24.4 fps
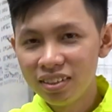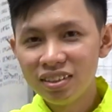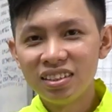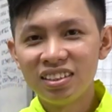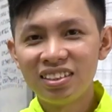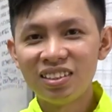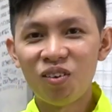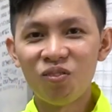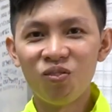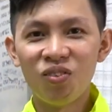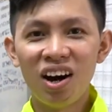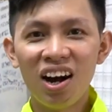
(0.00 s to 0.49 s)

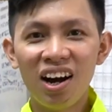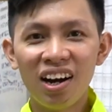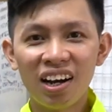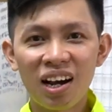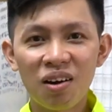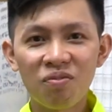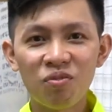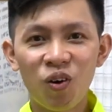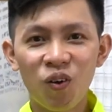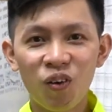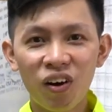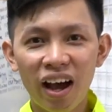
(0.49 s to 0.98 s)
xông hơi
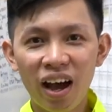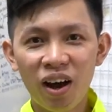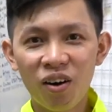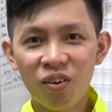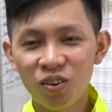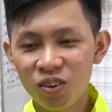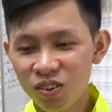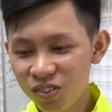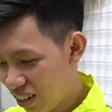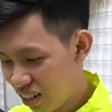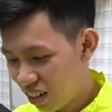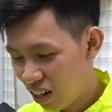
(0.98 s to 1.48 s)
cấp độ cao
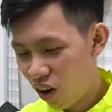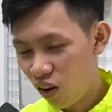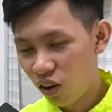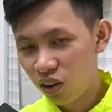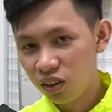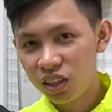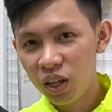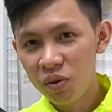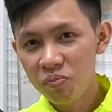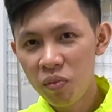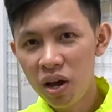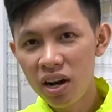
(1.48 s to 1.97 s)
luôn. Rồi
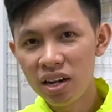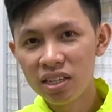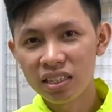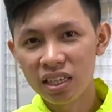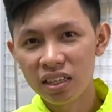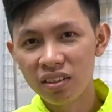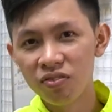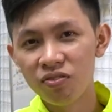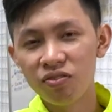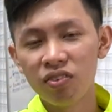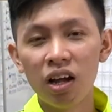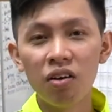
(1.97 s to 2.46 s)
tiếp đến là
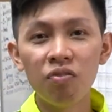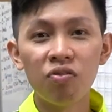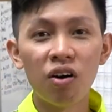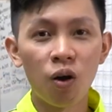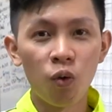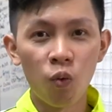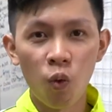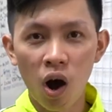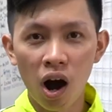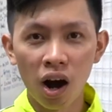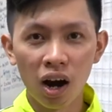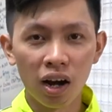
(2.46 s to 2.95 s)
sẽ tới
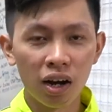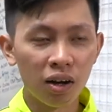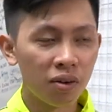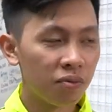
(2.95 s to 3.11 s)
phần quần.